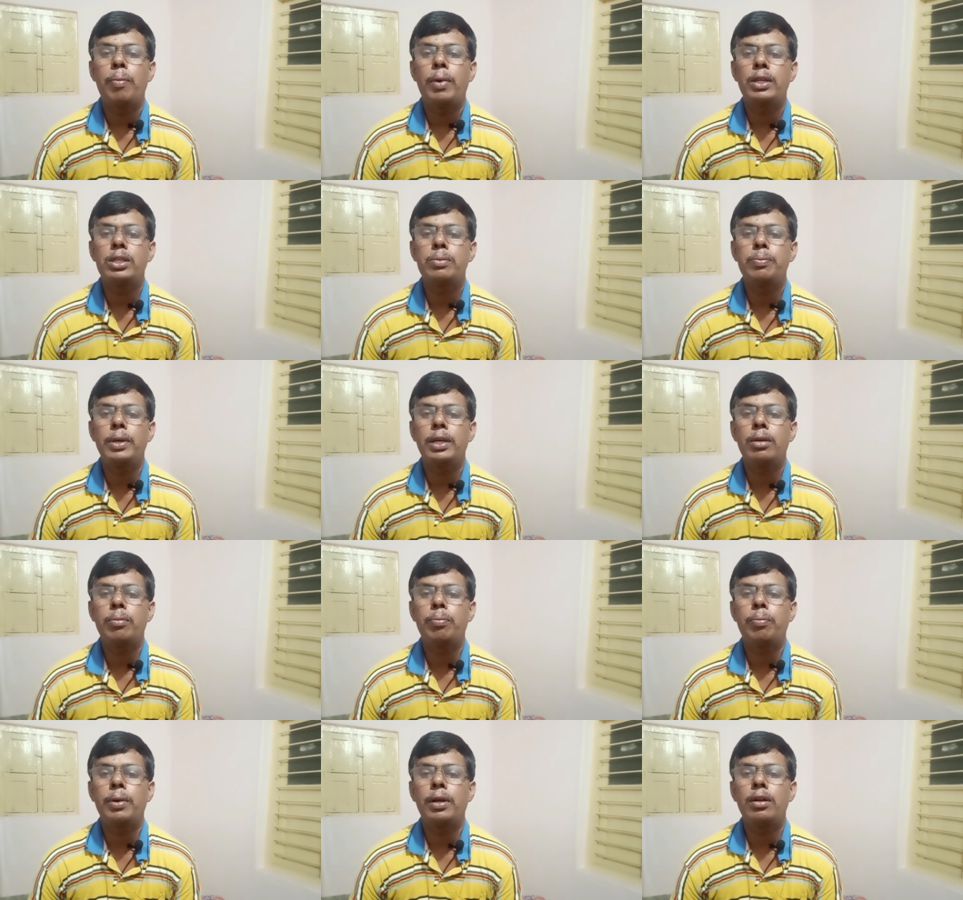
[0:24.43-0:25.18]

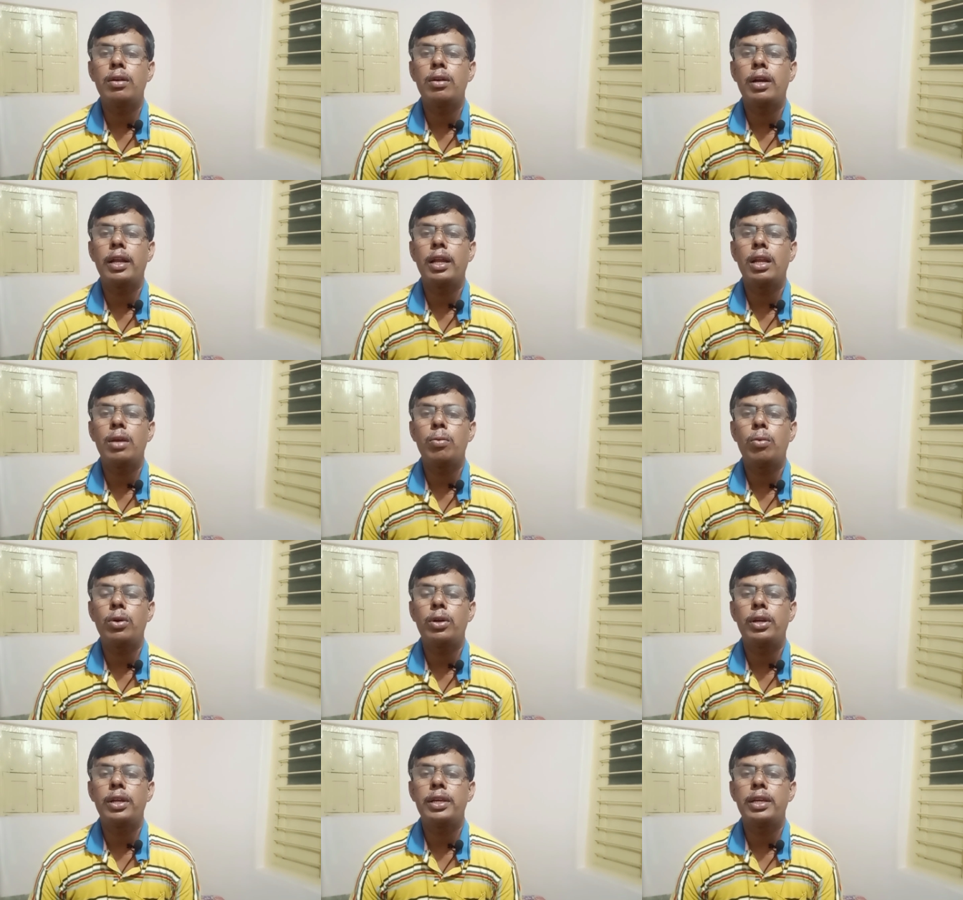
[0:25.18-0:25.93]
பசிபிக் பெருங்கடலை
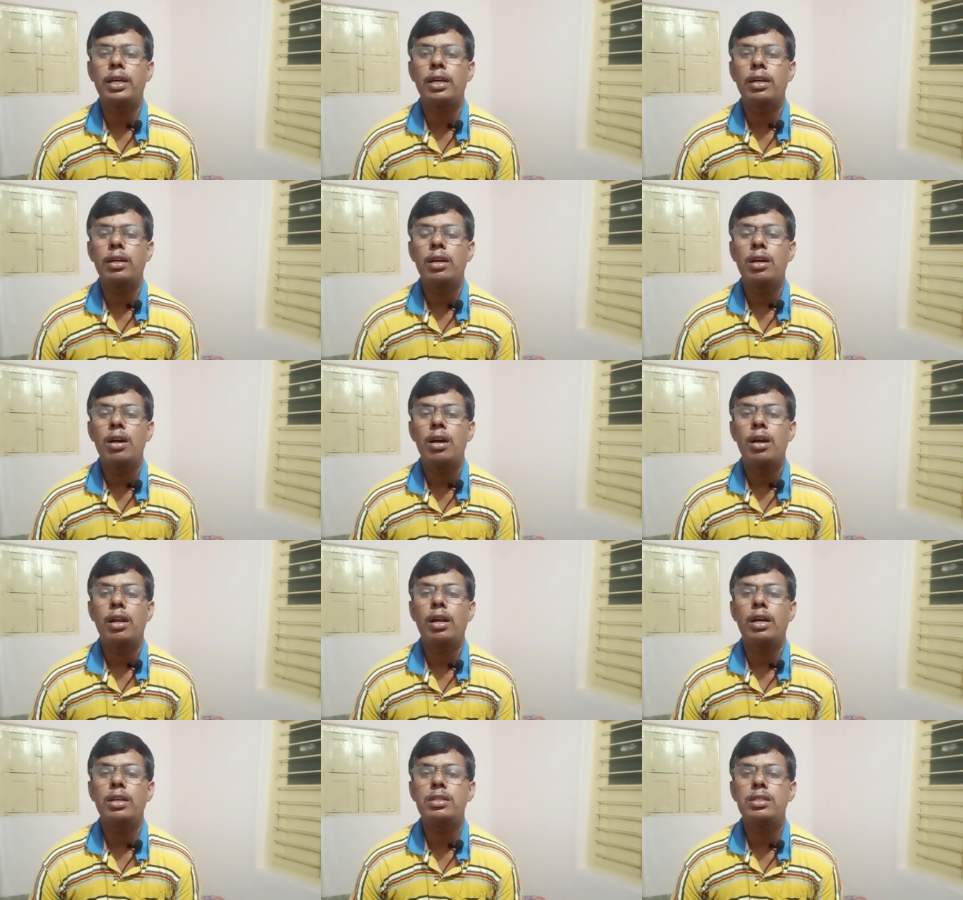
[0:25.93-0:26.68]
ஒட்டிய
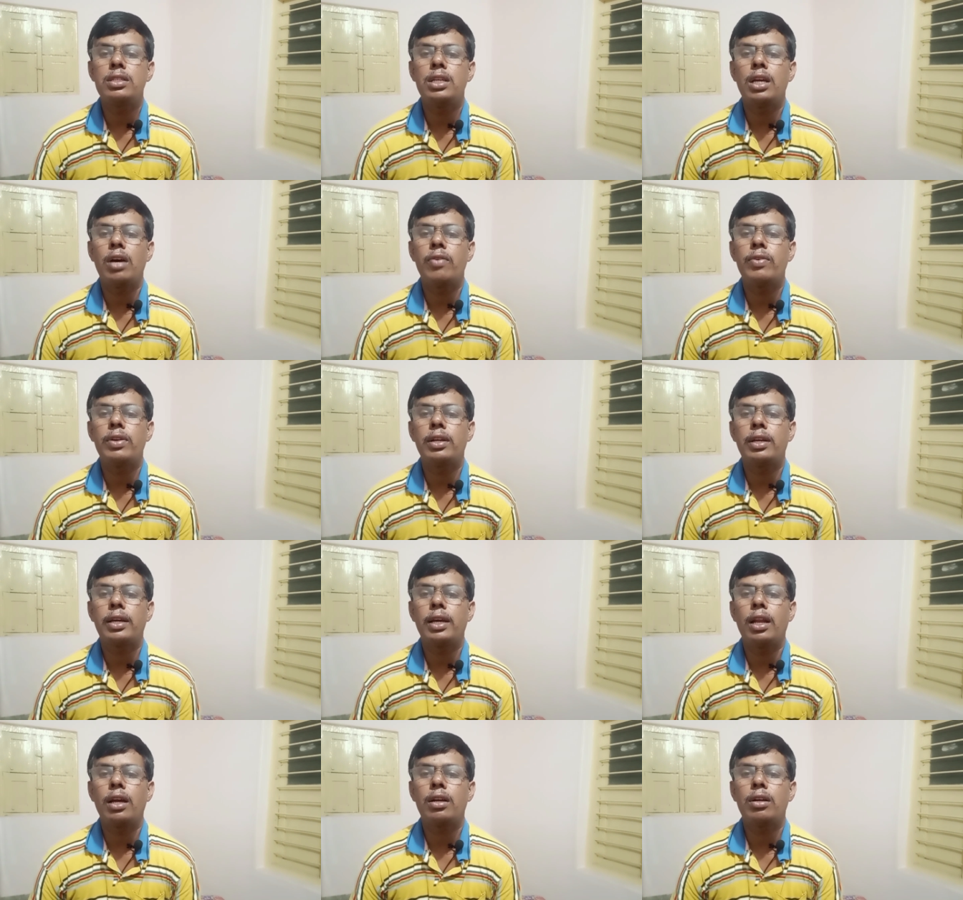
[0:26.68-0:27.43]

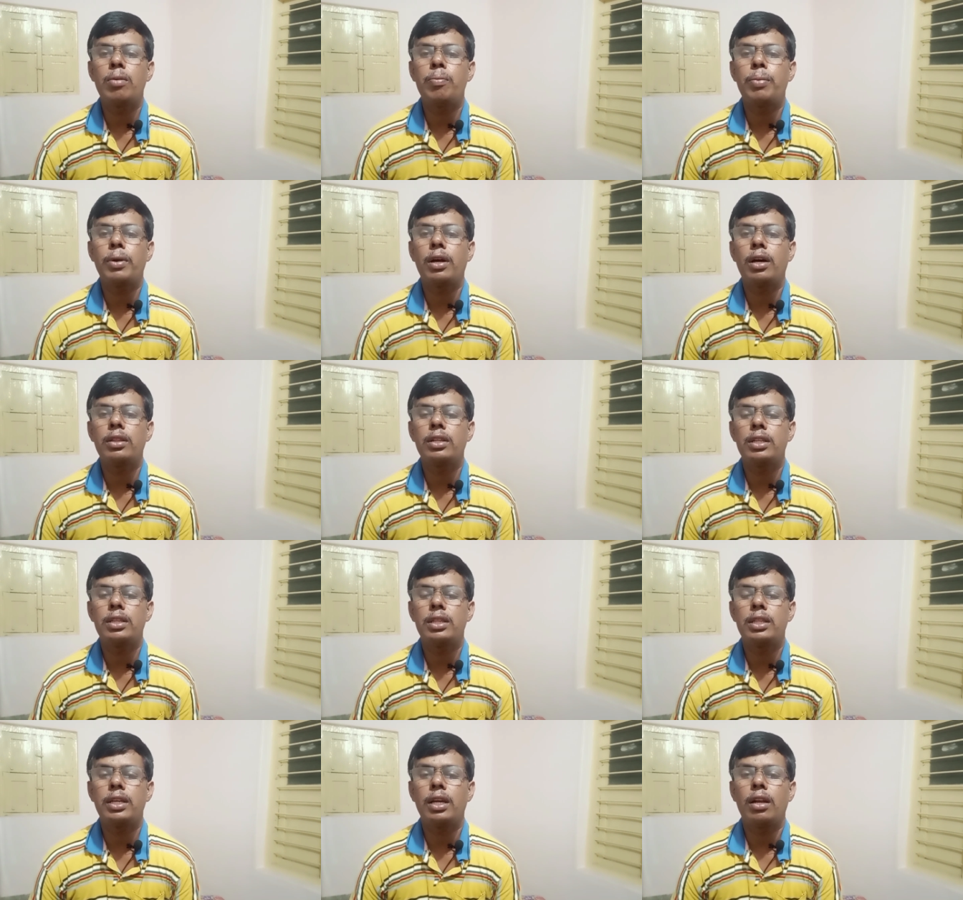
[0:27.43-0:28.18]
ரஷ்யாவின் கிழக்கு
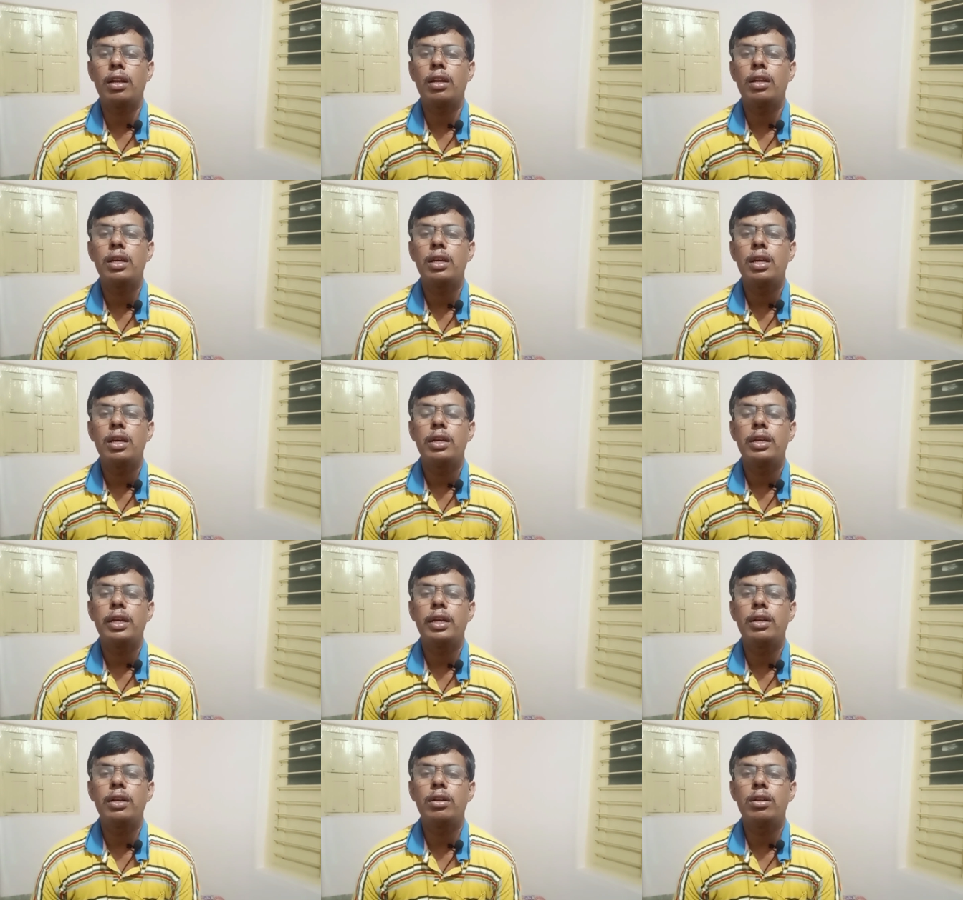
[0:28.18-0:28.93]
பிராந்தியத்தில்
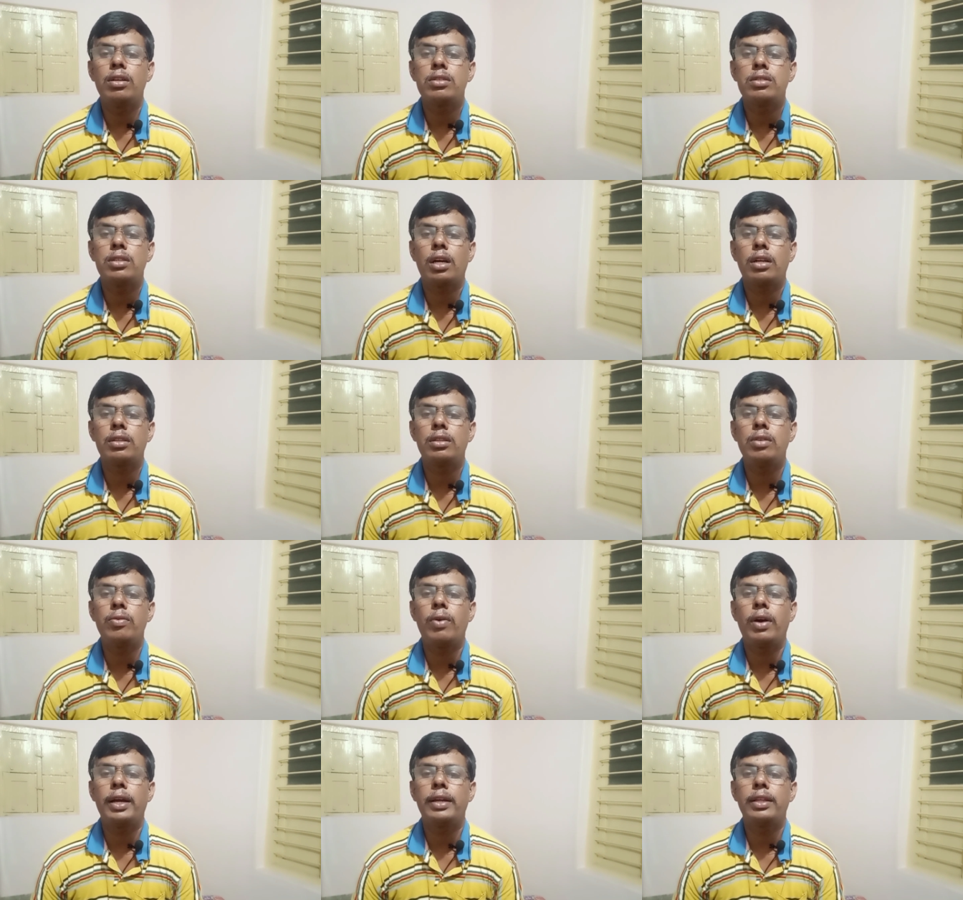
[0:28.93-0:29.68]
இன்று
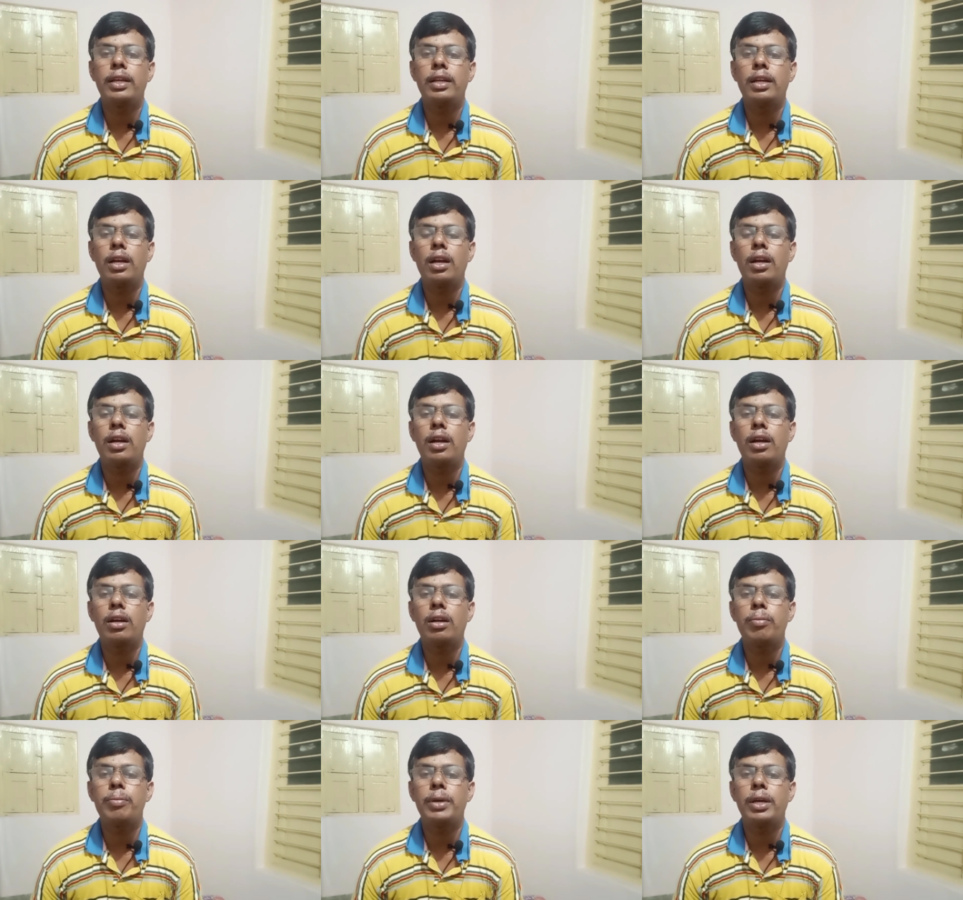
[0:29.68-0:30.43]
சக்தி வாய்ந்த
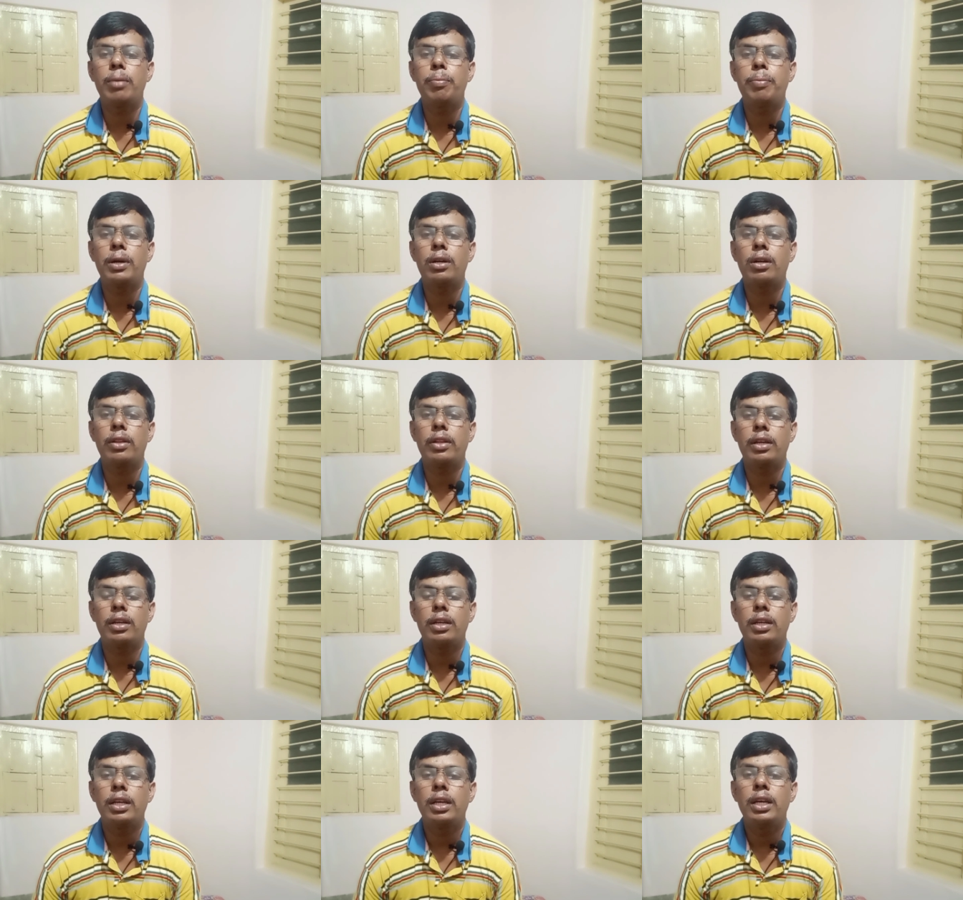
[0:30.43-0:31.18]
நிலநடுக்கம்
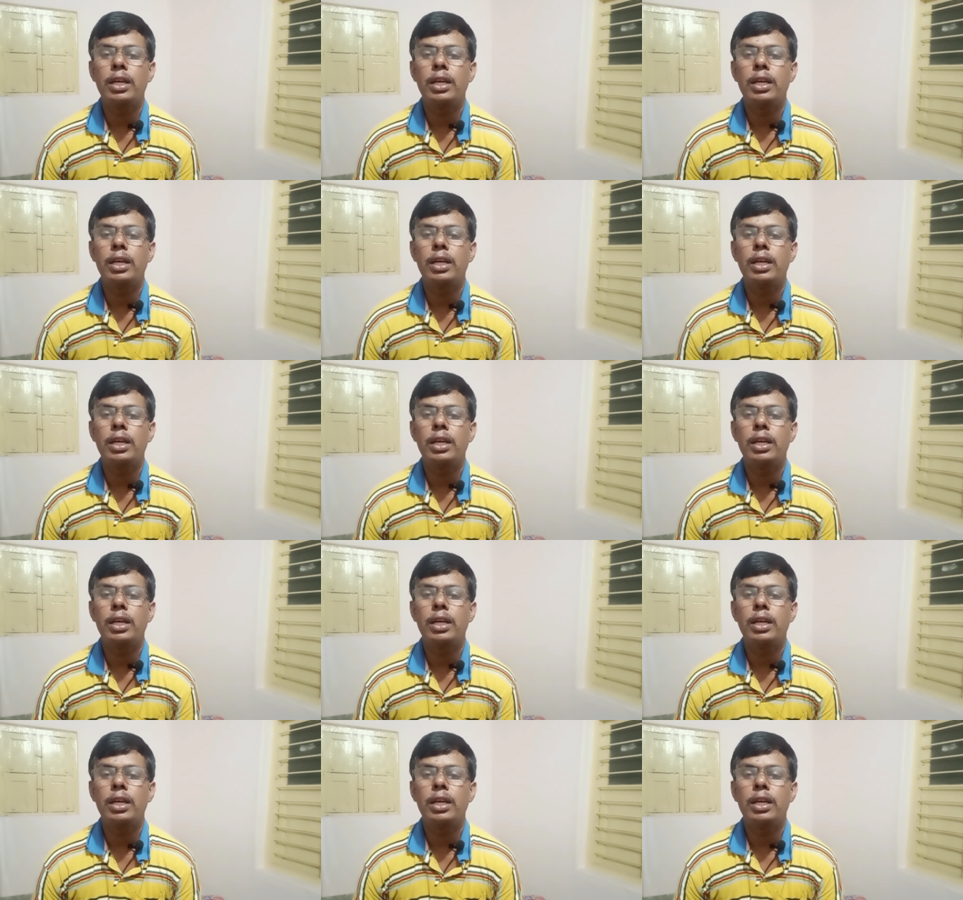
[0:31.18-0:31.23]
ஏற்பட்டது